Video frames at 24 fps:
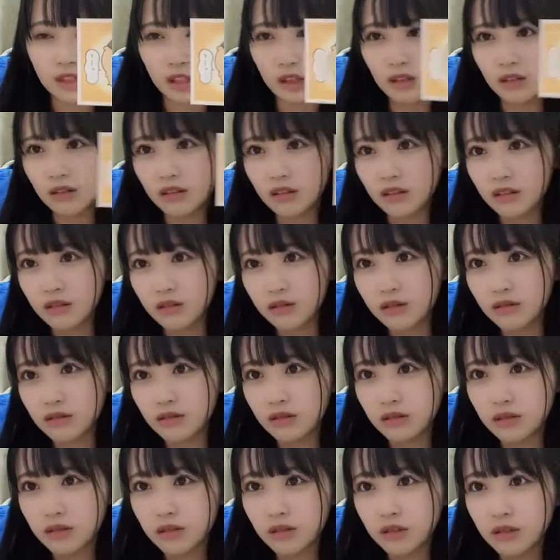え
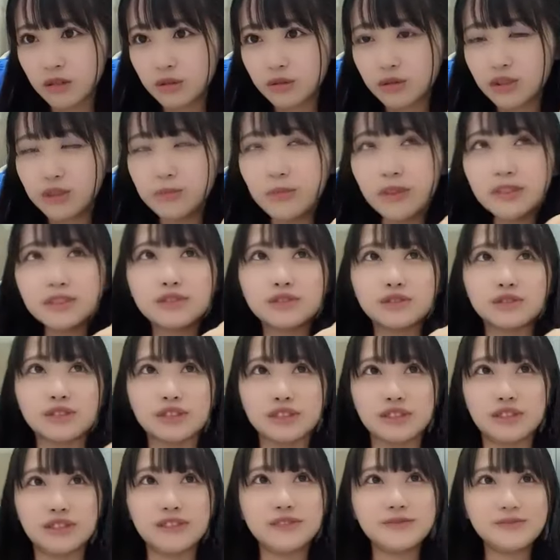栗まんじゅう
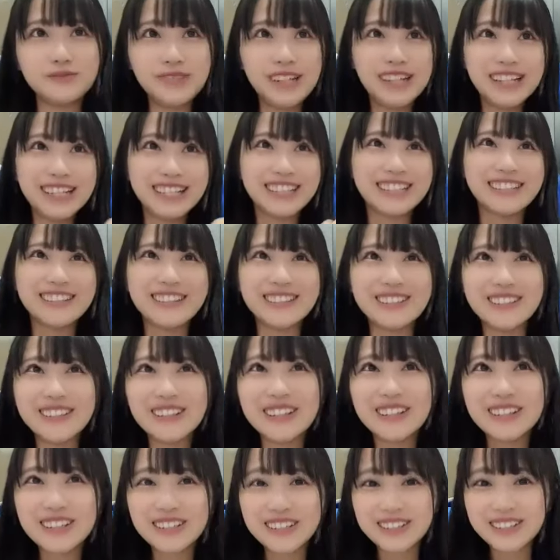じゃない
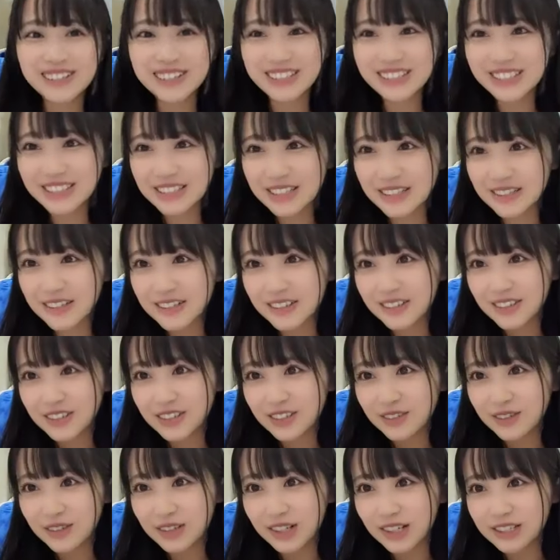ああそういうこと
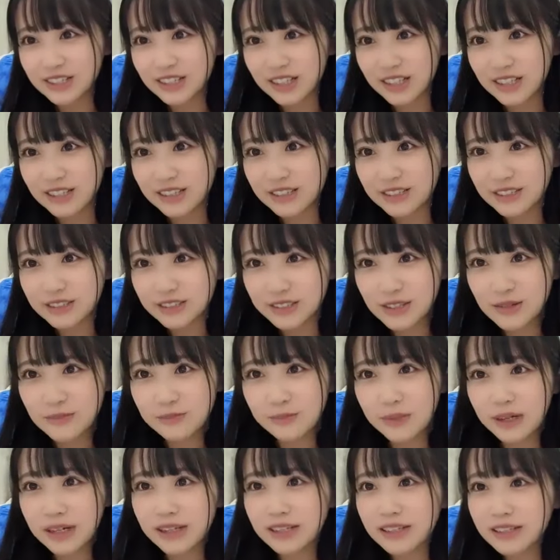先輩わかんない
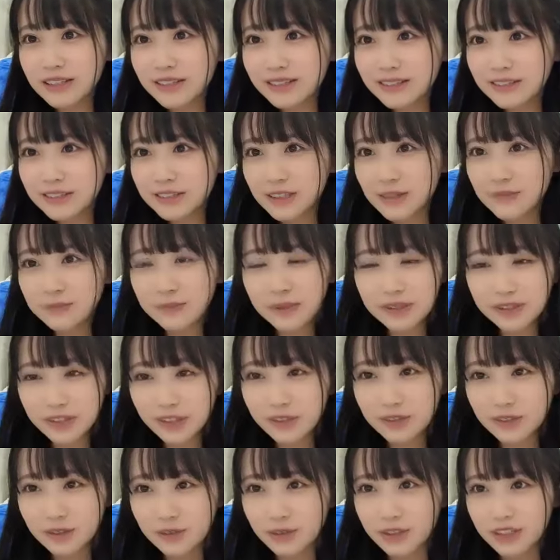先輩先輩
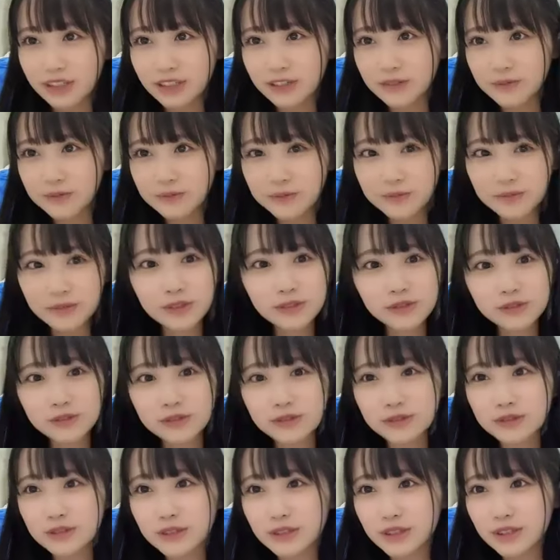だよねこれ
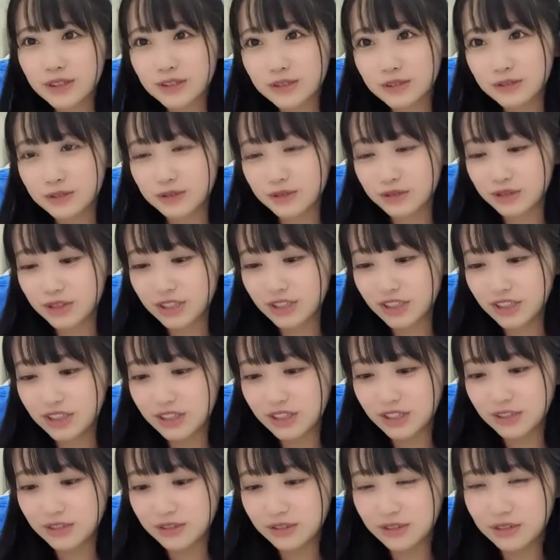栗っ
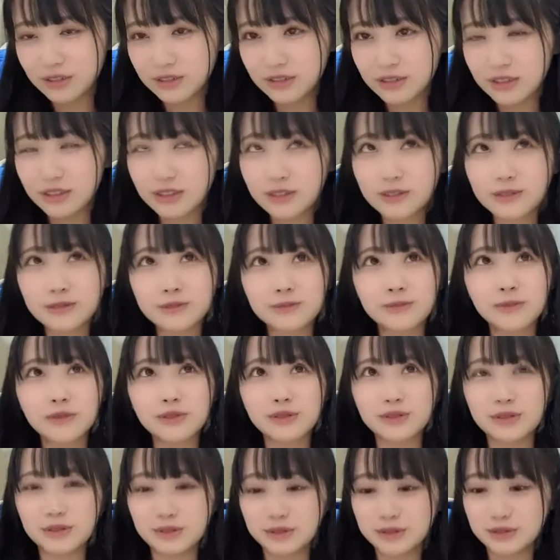ていう
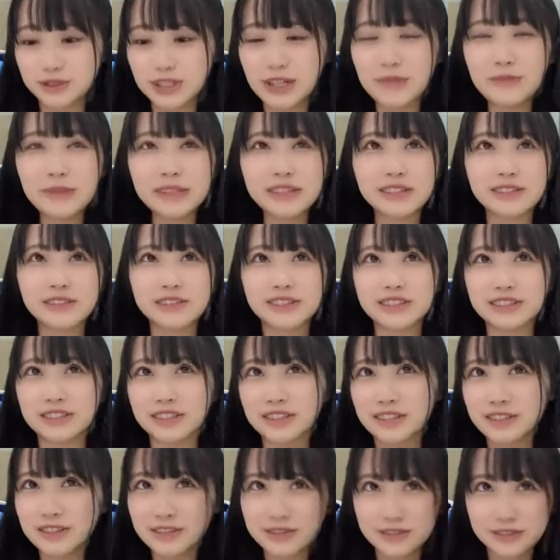もっと敬ってくだ
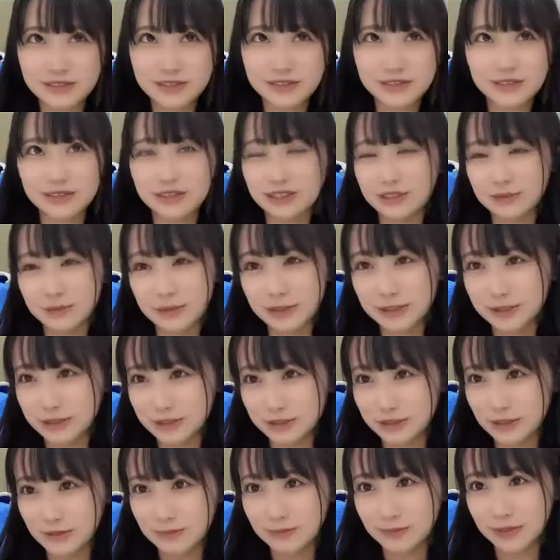さい栗まん
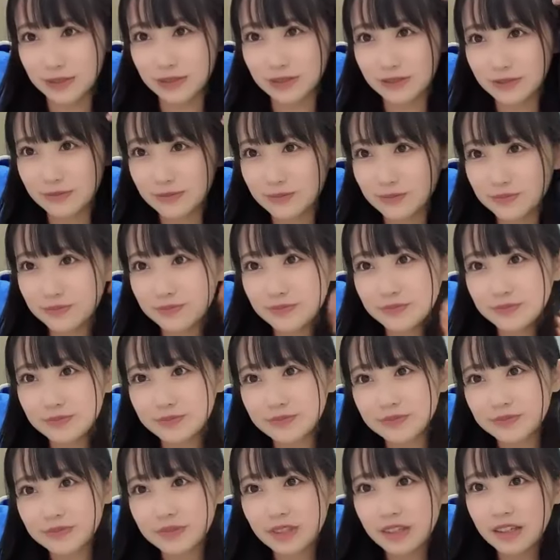じゅう先輩
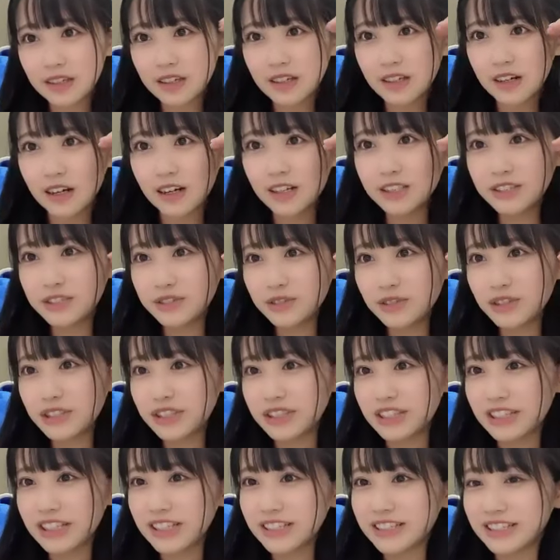栗か相性
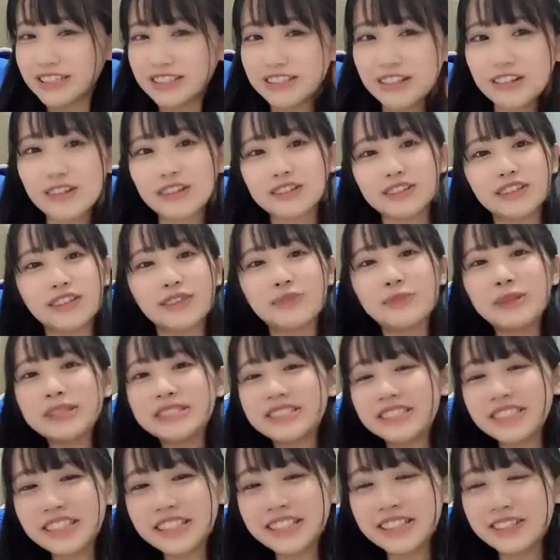いいって何なんかね
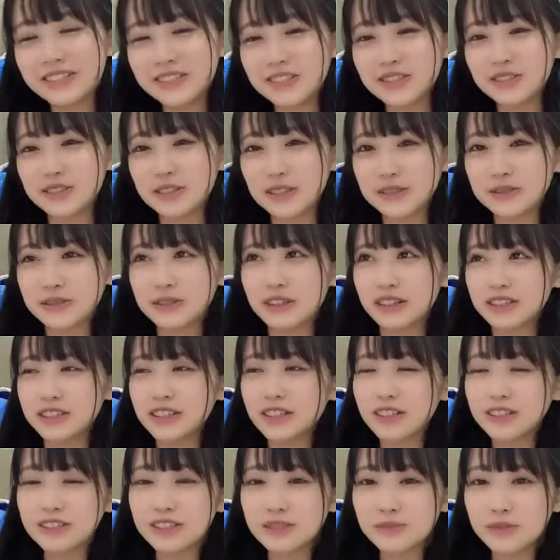めっちゃ出てくるんやあの
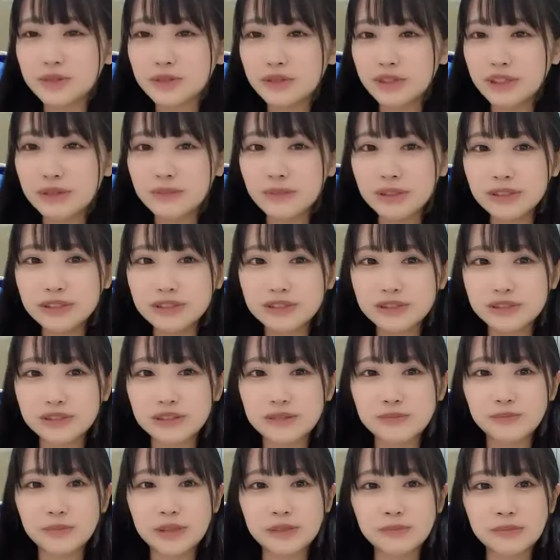ガチャガチャも栗まんじゅ
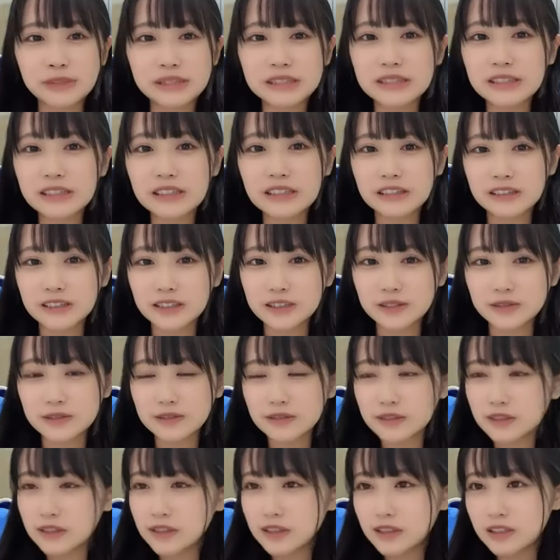う先輩めっちゃ出たんです
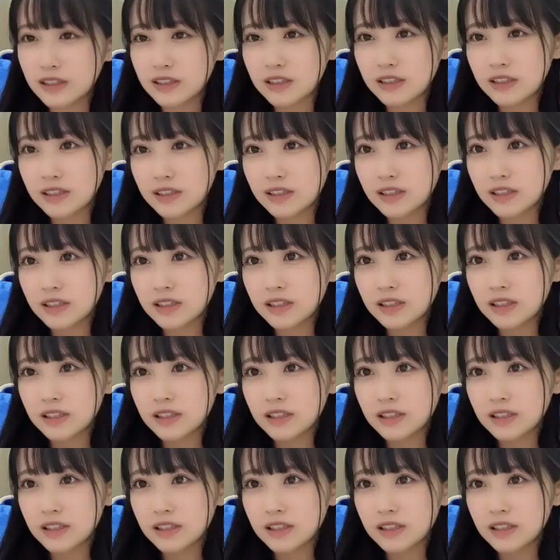よ確かに